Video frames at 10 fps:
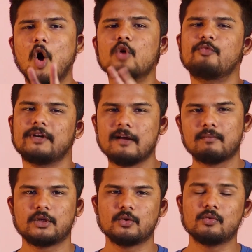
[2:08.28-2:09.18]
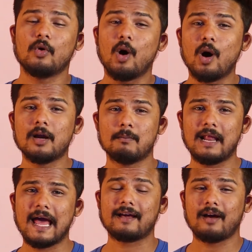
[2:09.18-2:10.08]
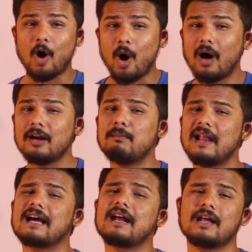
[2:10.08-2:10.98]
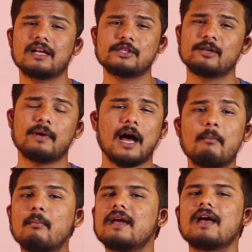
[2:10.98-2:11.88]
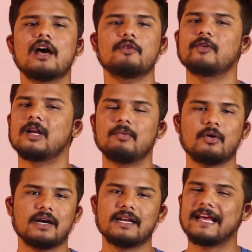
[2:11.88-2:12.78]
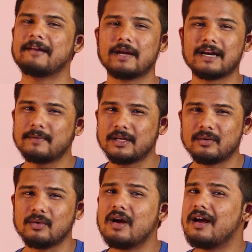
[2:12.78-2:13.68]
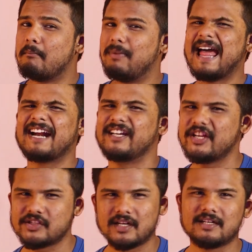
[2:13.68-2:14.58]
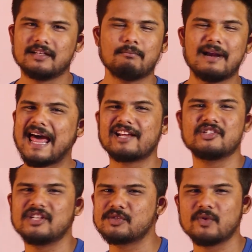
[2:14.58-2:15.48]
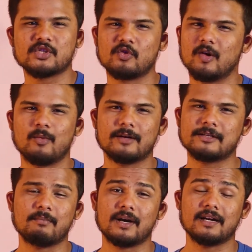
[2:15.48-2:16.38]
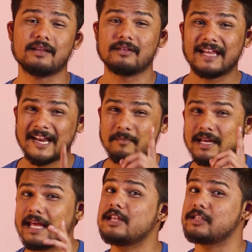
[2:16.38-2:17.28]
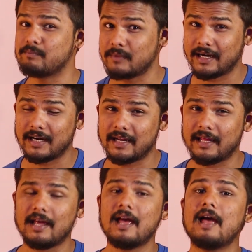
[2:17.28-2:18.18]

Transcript: అవుట్ఫిట్ నెంబర్ టూ ఆల్ బ్లాక్ ఆల్ బ్లాక్ అన్నా అని చెప్పి హమ్మయ్య అని ఫీల్ అయిపోకండి నేను ఇక్కడ మీకు బ్లాక్ టీషర్ట్ బ్లాక్ జీన్స్ వేసుకొని వెళ్ళిపోవని చెప్పట్లేదు నేను మీకు ఏం చెప్తున్నానంటే